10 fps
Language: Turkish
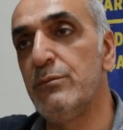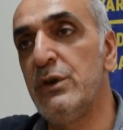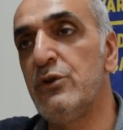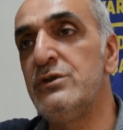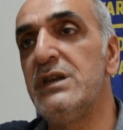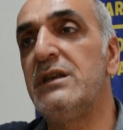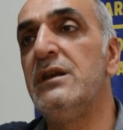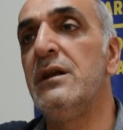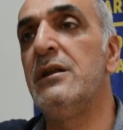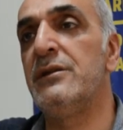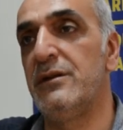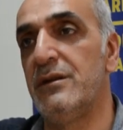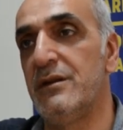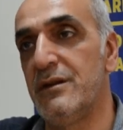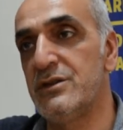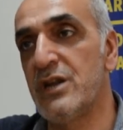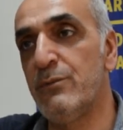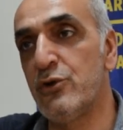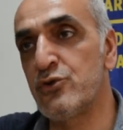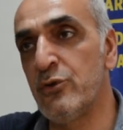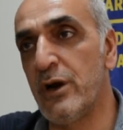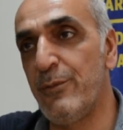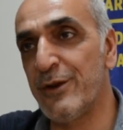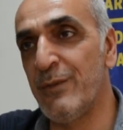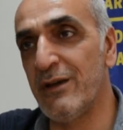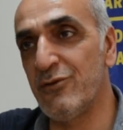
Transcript: bir önceki yılın işte borcunu kapatmak